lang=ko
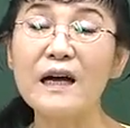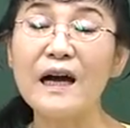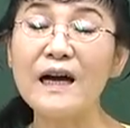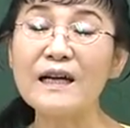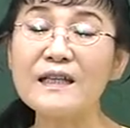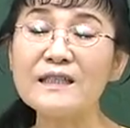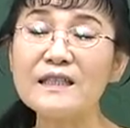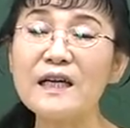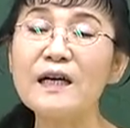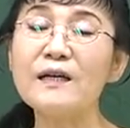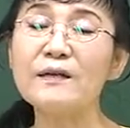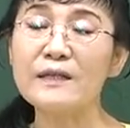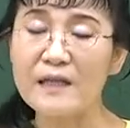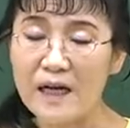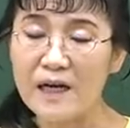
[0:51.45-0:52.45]

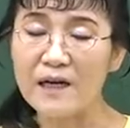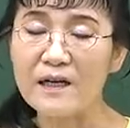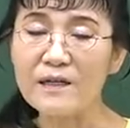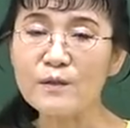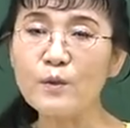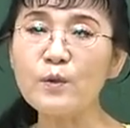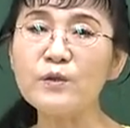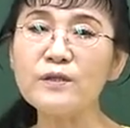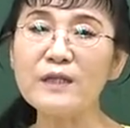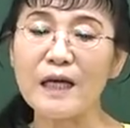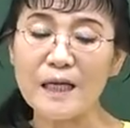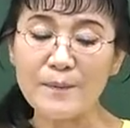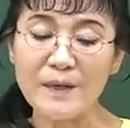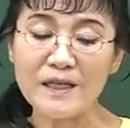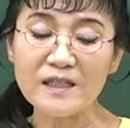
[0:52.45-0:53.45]
학자나 또는
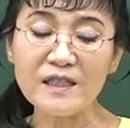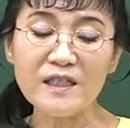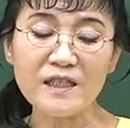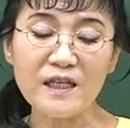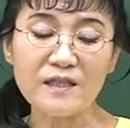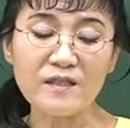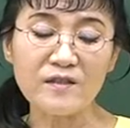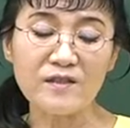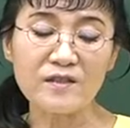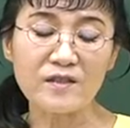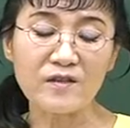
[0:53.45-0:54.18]
나라마다 틀리다 그랬던 거죠.